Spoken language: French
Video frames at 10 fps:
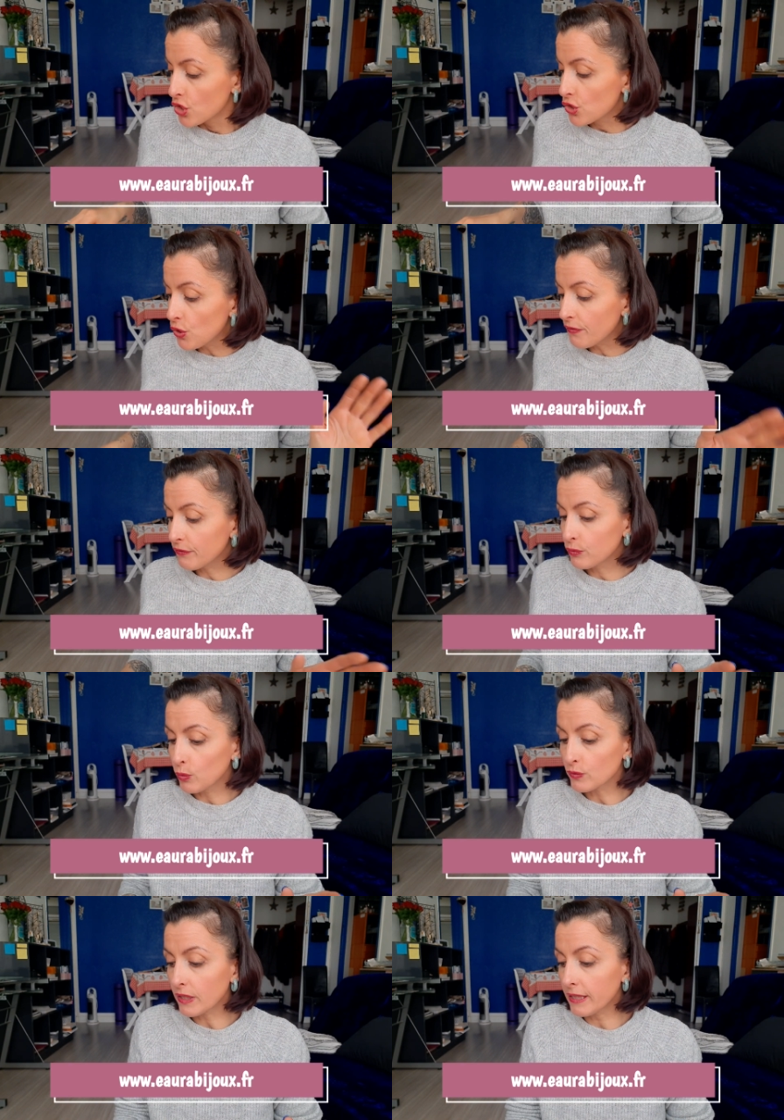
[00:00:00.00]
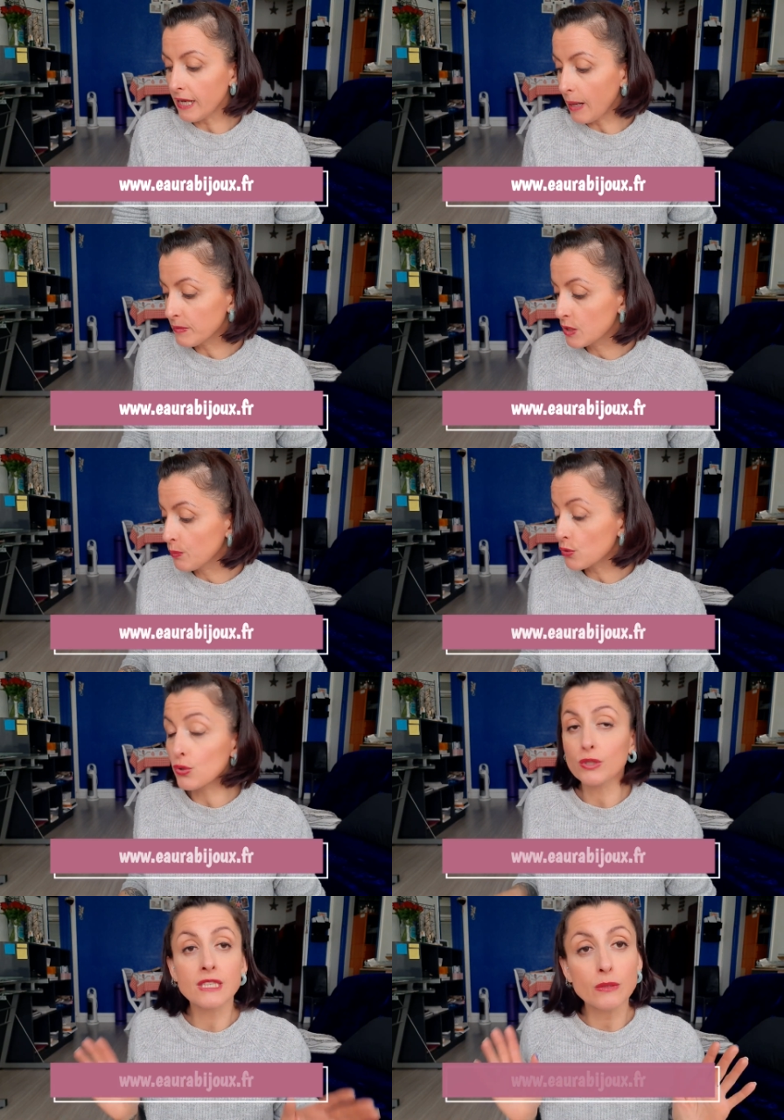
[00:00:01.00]
Je vais vous montrer un petit peu
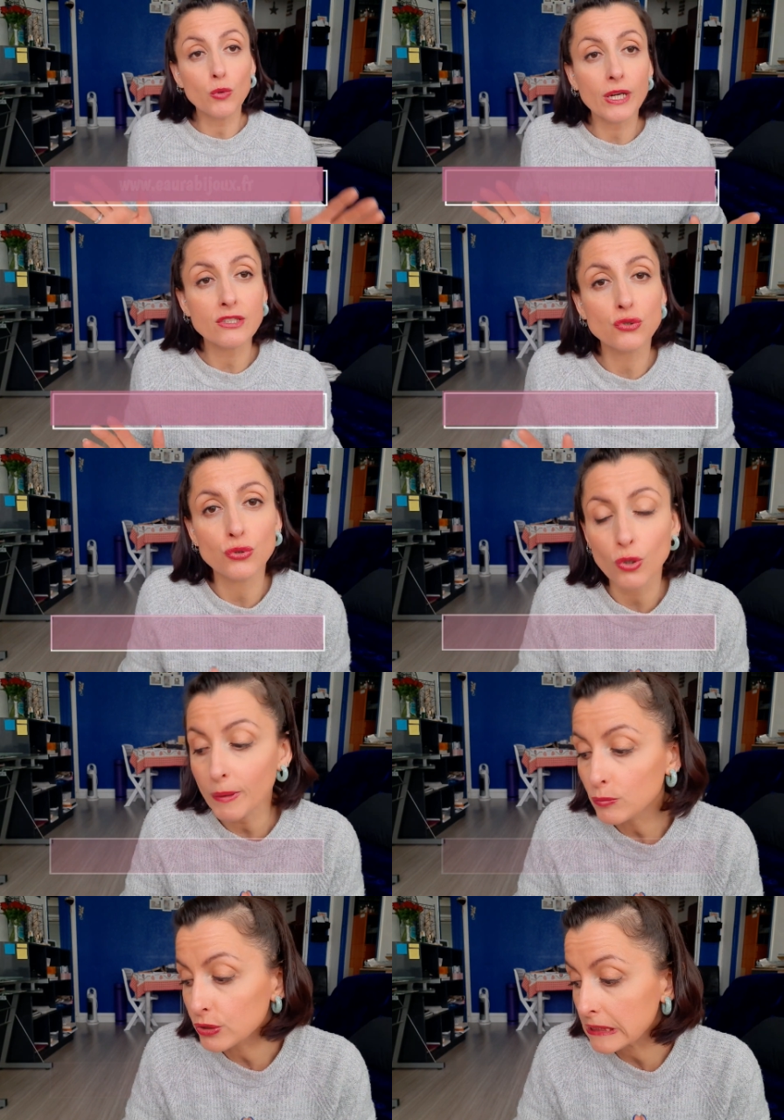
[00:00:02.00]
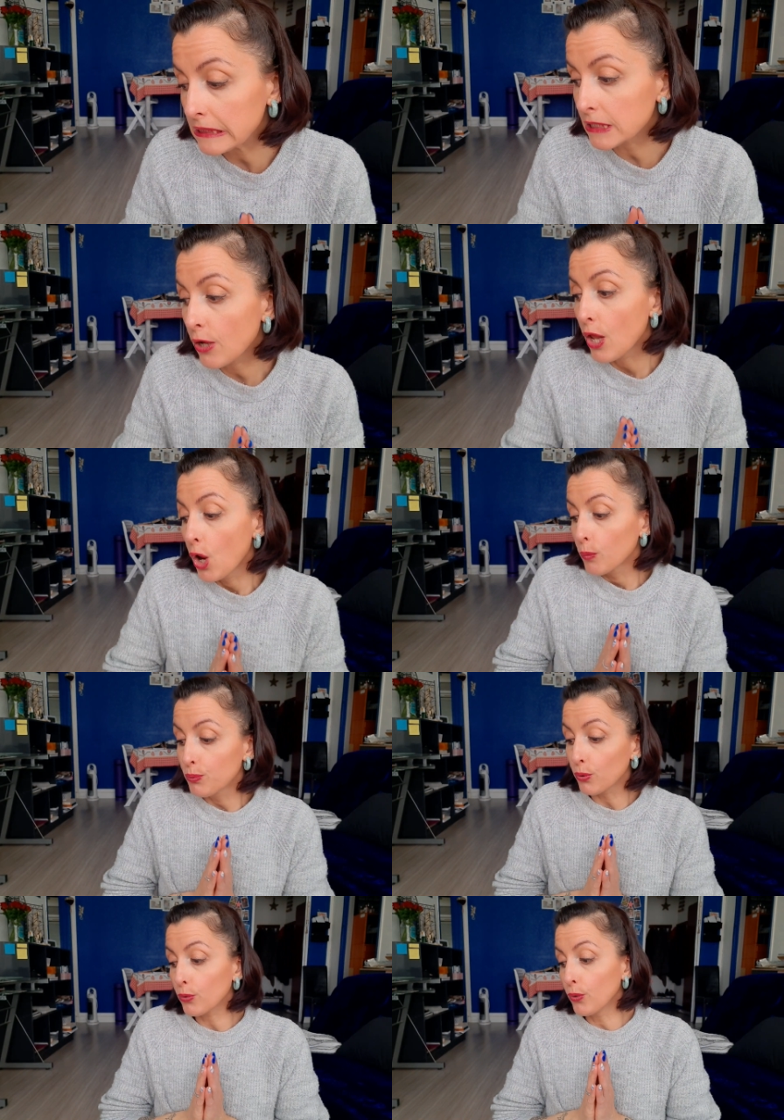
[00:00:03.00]
ce qui me reste dans ma boutique
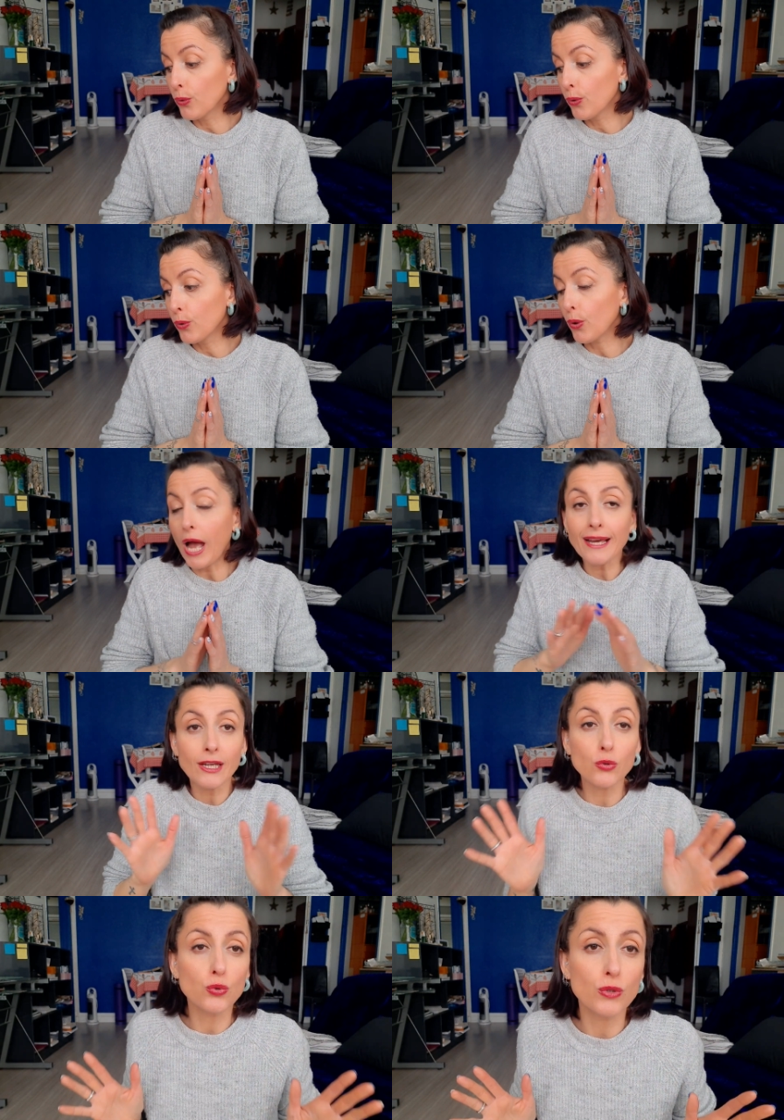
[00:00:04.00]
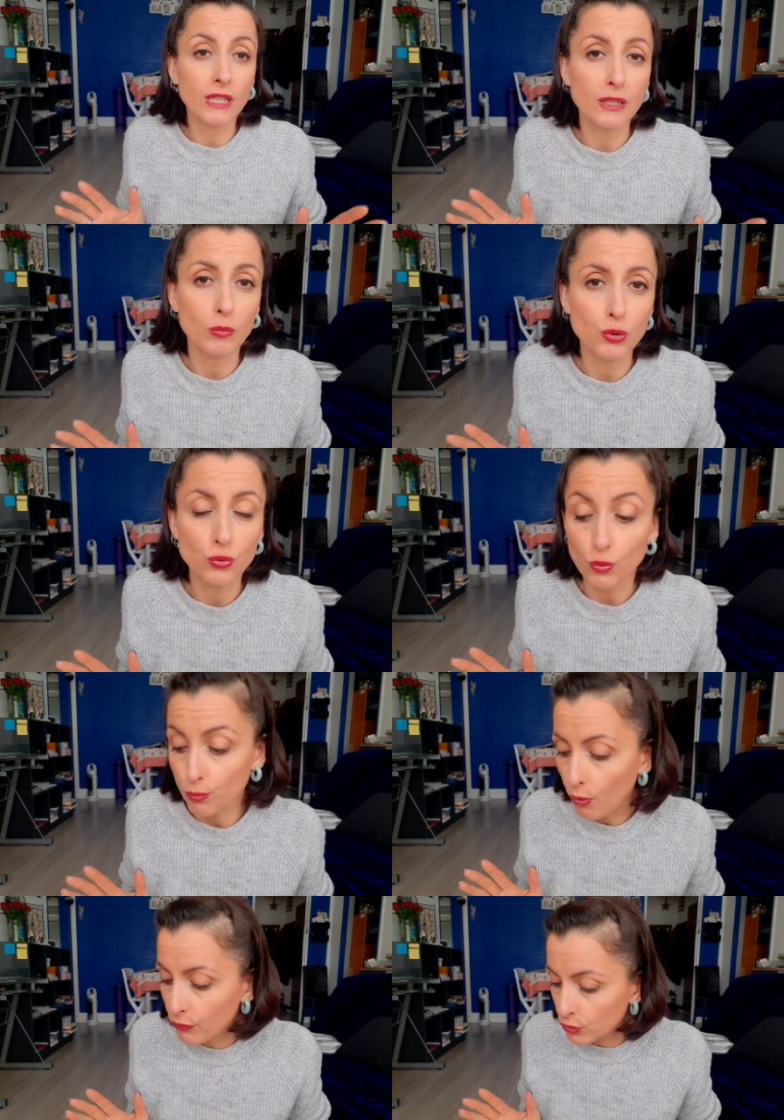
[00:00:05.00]
pour euh, un cadeau de dernière minute
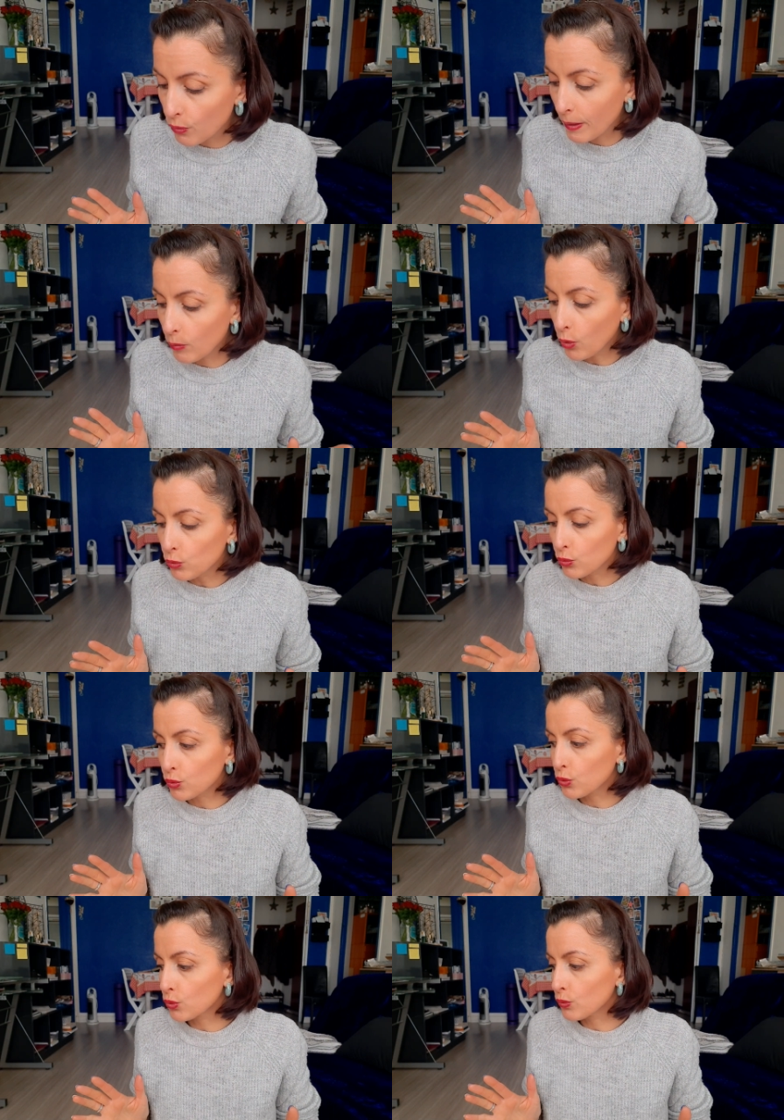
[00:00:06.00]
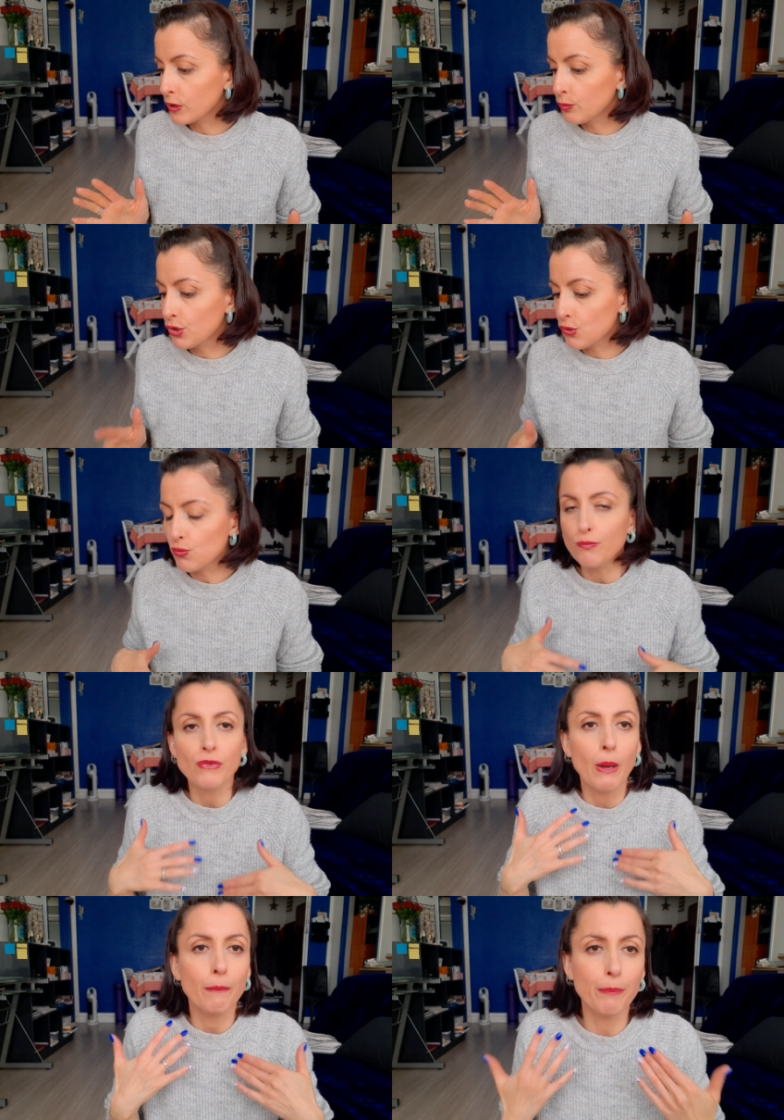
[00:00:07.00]
pour votre maman. Donc ce sont des bijoux
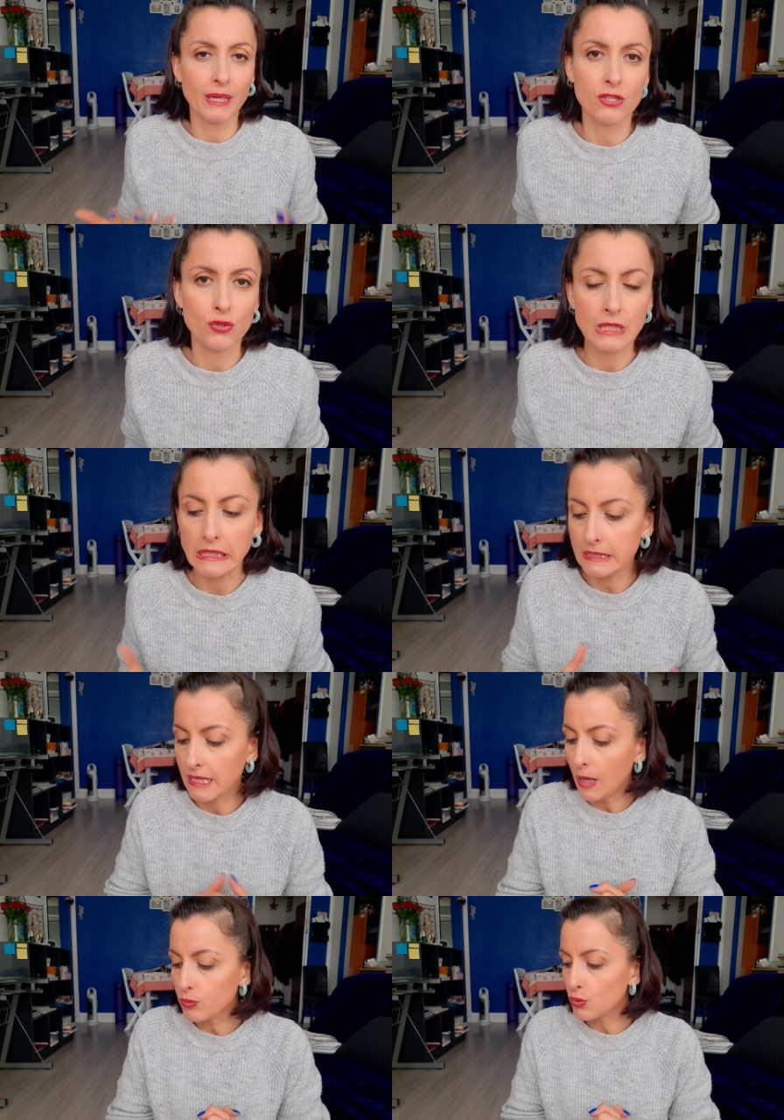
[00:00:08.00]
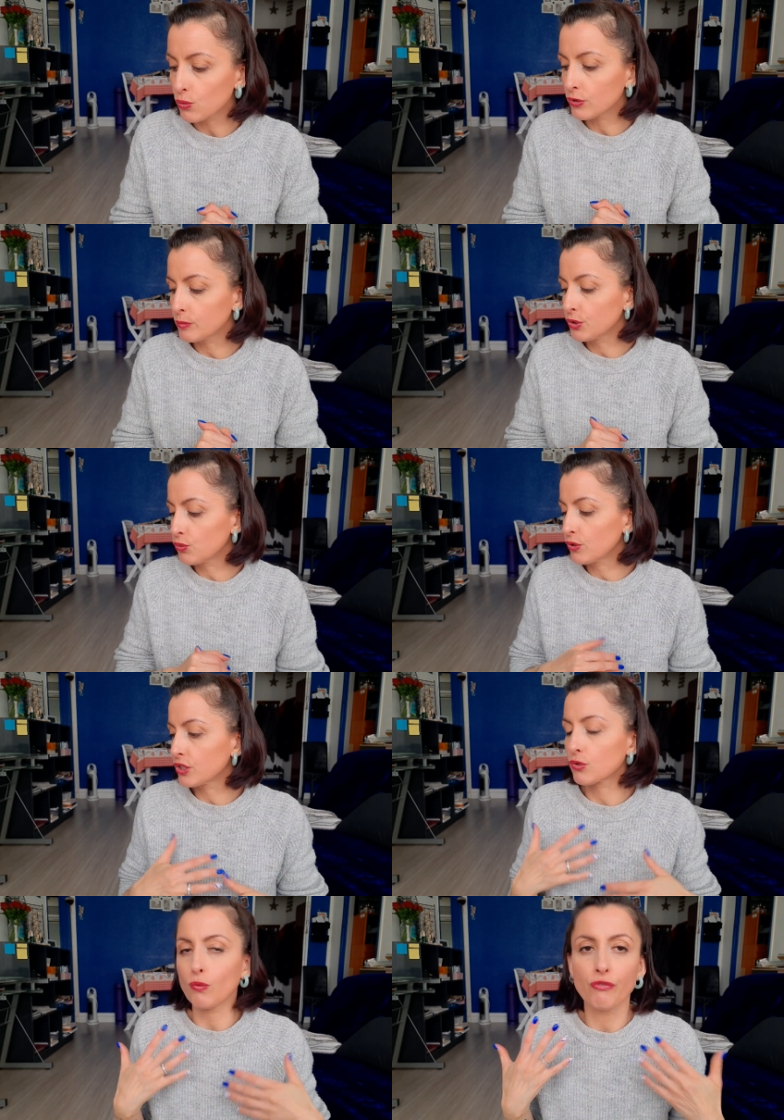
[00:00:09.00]
personnalisables. Ce sont des bijoux
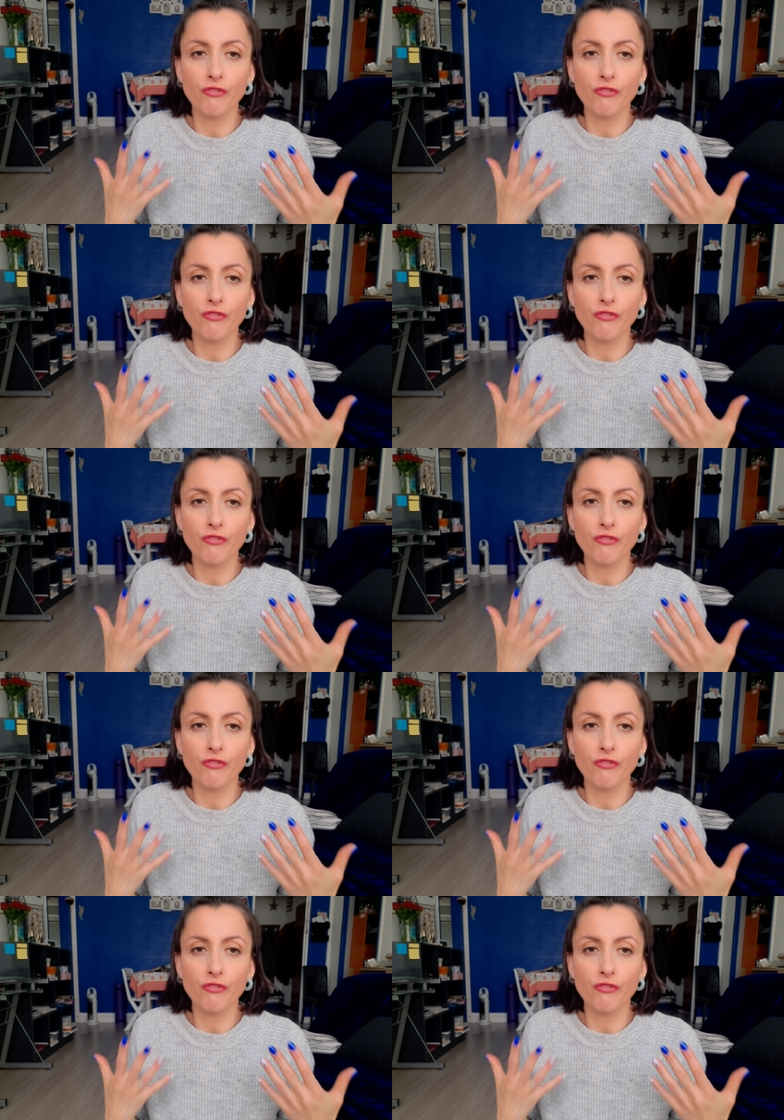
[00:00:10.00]
qui sont